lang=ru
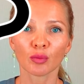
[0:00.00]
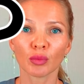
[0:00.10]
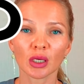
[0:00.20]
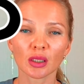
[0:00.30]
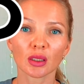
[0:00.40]

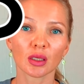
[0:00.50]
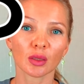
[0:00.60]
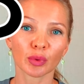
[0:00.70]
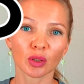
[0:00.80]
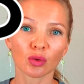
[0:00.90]
методы
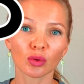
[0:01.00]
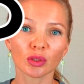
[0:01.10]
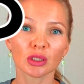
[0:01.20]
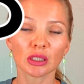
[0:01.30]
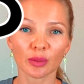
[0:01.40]
и
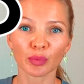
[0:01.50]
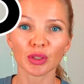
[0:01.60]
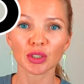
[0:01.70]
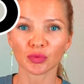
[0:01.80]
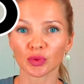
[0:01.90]
подходы
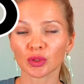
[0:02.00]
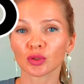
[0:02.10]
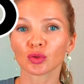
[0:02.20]
терапии сегодня